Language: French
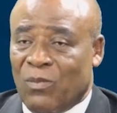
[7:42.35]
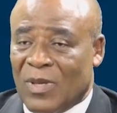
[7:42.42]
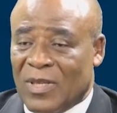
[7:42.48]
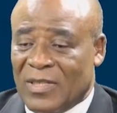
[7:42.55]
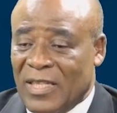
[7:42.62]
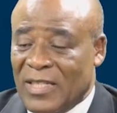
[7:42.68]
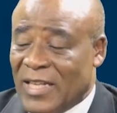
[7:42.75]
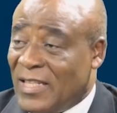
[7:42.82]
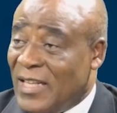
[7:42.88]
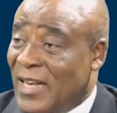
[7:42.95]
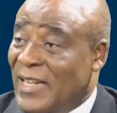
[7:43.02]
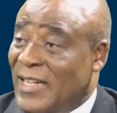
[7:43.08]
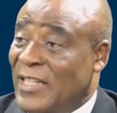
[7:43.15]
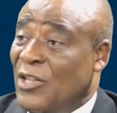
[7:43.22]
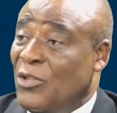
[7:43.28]
s'ils étaient
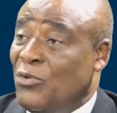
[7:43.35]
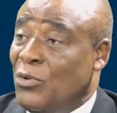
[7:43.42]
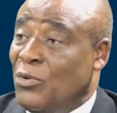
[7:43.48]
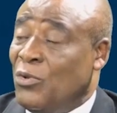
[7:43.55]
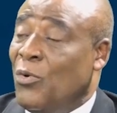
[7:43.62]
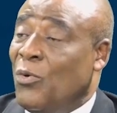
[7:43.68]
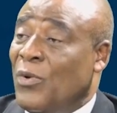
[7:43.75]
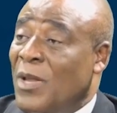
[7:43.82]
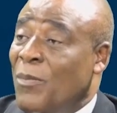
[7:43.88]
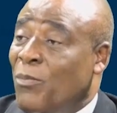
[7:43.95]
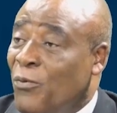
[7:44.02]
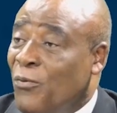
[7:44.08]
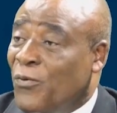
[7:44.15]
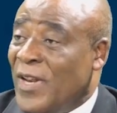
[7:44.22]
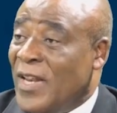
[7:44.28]
dans les institutions, auraient
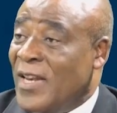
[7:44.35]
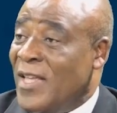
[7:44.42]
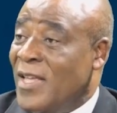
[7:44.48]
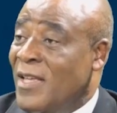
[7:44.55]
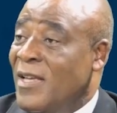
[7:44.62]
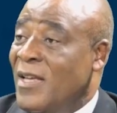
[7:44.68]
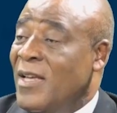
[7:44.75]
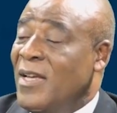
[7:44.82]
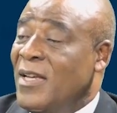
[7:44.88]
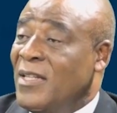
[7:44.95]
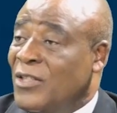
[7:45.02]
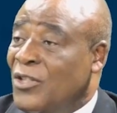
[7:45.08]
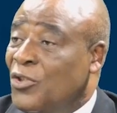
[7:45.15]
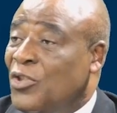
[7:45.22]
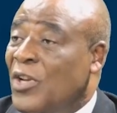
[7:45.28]
pu freiner
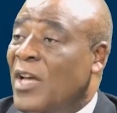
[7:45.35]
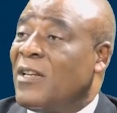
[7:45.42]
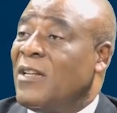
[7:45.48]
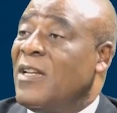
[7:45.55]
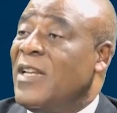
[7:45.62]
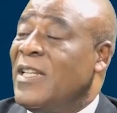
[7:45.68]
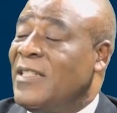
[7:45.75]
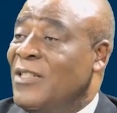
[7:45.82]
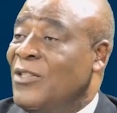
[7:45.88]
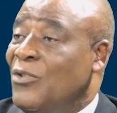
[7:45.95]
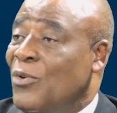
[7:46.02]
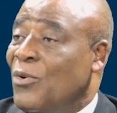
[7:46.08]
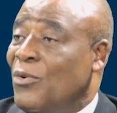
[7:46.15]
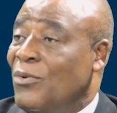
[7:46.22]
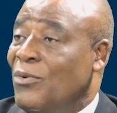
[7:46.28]
ce genre de
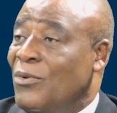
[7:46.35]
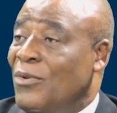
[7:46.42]
décision.